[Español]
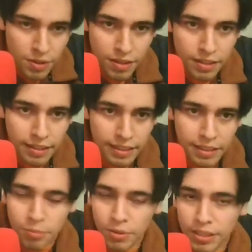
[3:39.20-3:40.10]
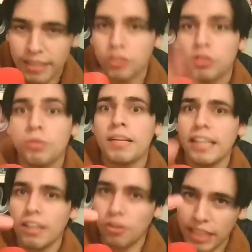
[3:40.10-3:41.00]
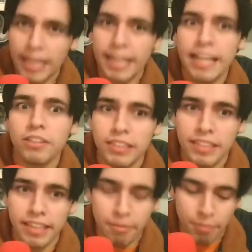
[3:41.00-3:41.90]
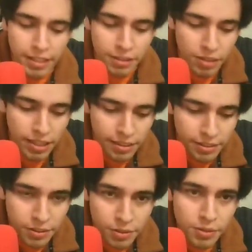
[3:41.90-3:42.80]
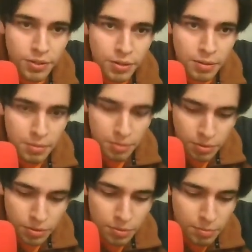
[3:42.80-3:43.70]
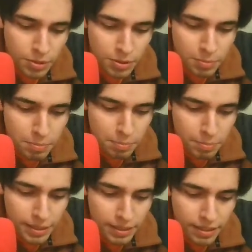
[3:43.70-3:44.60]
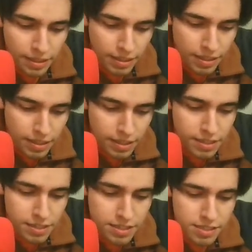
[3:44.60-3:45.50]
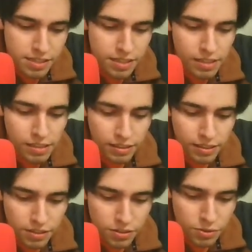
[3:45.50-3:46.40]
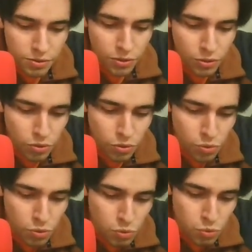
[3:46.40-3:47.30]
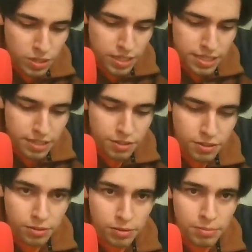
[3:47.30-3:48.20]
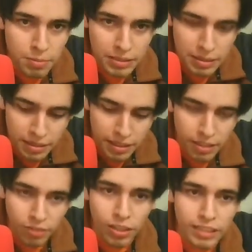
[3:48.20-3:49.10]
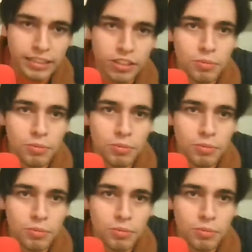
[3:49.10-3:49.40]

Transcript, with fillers: Que como que resume lo que quería conseguir la película, ¿eh? No puedo pretender que soy tu hijo. Vamos a dejarlo así como la